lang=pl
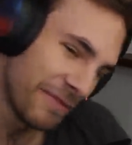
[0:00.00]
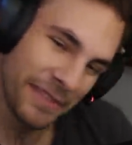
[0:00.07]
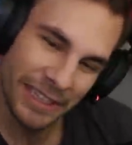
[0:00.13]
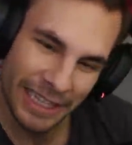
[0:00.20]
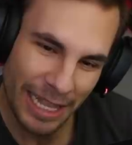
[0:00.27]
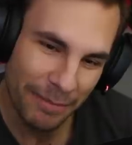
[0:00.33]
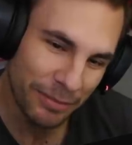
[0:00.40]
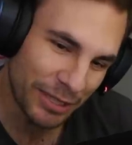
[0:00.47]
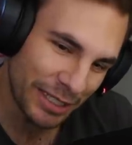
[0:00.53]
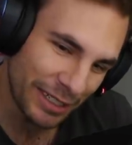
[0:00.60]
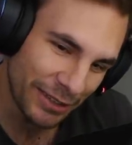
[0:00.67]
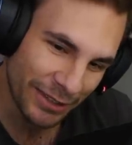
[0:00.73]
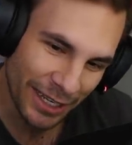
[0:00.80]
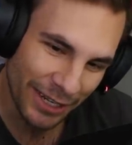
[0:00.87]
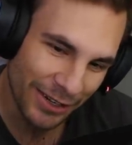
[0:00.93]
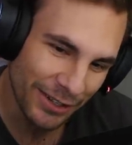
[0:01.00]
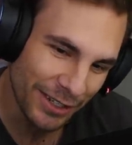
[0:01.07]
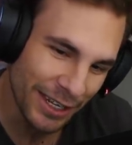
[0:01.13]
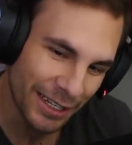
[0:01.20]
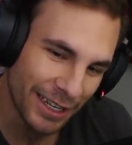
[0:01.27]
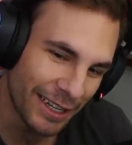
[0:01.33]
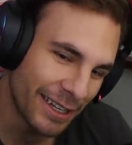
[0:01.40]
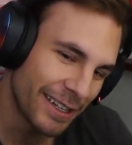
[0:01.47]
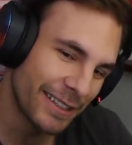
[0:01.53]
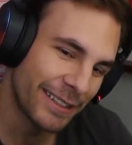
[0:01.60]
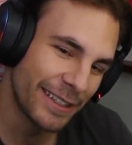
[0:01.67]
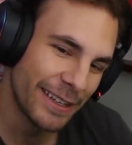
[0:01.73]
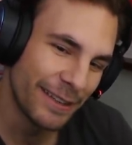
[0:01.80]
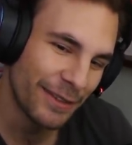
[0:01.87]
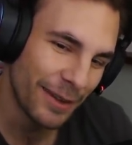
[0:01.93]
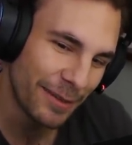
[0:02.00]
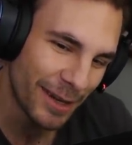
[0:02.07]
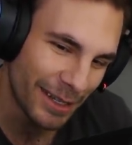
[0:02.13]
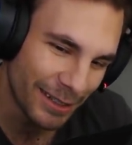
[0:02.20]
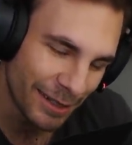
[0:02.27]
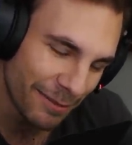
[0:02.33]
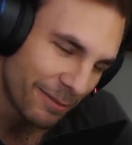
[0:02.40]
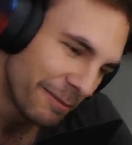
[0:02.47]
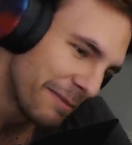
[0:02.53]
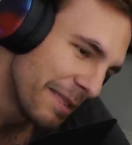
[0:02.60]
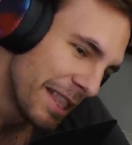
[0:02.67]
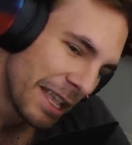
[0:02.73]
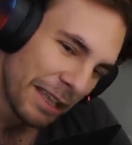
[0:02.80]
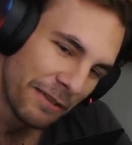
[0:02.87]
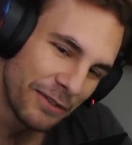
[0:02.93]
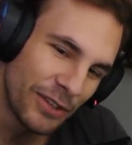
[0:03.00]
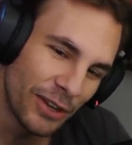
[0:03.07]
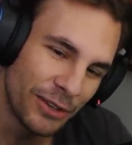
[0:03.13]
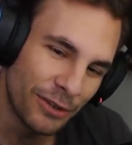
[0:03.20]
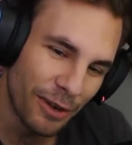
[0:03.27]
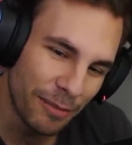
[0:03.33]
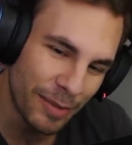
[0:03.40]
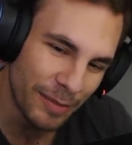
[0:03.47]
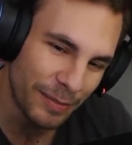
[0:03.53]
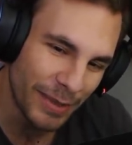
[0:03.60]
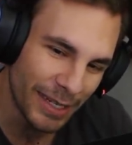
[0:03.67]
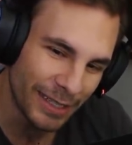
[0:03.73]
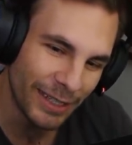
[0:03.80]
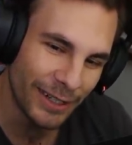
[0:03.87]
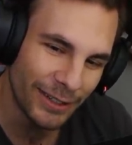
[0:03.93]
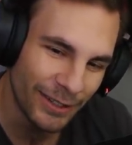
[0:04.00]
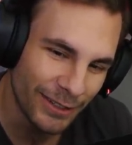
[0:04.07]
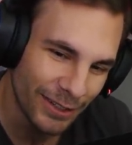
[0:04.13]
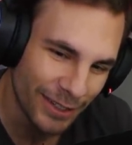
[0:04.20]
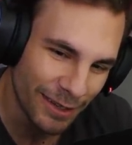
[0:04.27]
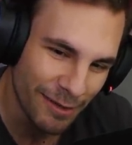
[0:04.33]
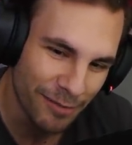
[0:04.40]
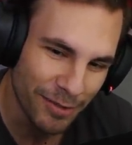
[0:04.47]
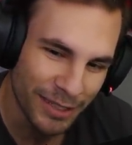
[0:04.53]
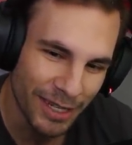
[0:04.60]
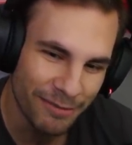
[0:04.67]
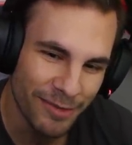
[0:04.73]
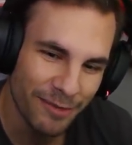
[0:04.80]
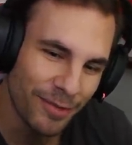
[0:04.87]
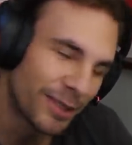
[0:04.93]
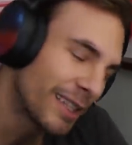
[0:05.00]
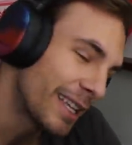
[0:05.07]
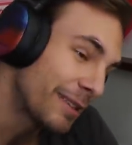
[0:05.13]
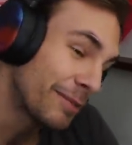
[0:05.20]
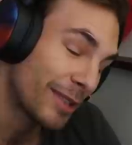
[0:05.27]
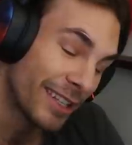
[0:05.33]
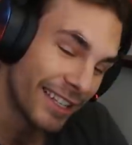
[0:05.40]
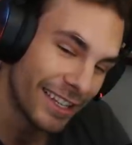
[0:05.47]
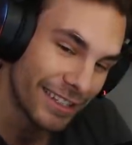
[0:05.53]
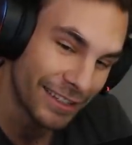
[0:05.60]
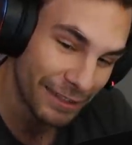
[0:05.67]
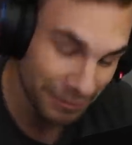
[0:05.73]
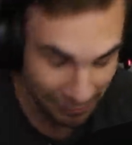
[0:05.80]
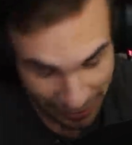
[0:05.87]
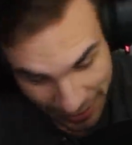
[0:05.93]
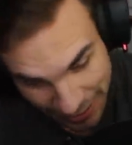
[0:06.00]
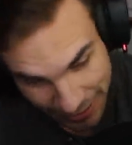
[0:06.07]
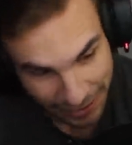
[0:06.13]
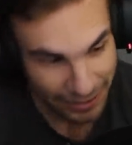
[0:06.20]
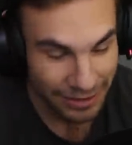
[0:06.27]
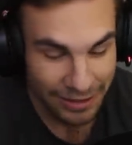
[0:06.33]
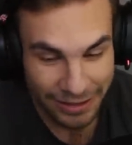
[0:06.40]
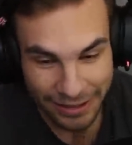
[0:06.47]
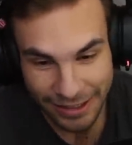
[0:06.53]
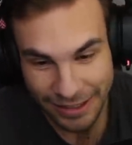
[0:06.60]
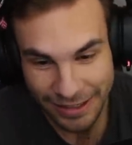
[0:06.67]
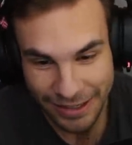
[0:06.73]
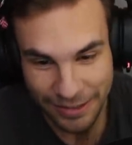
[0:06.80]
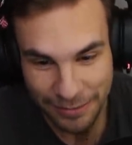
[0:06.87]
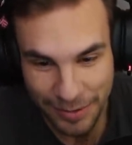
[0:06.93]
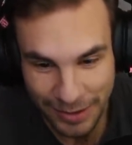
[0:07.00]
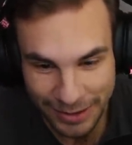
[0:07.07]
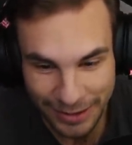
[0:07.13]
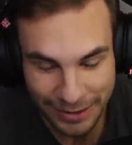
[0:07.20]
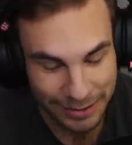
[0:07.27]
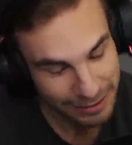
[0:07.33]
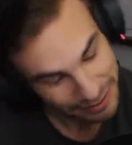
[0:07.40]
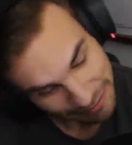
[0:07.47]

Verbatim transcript: lepszego zakończenia kariery sobie nie wyobrażam. Wziąć chłopem, pierdalnąć o ziemię, później mu buta sprzedać. Ryj nieobity.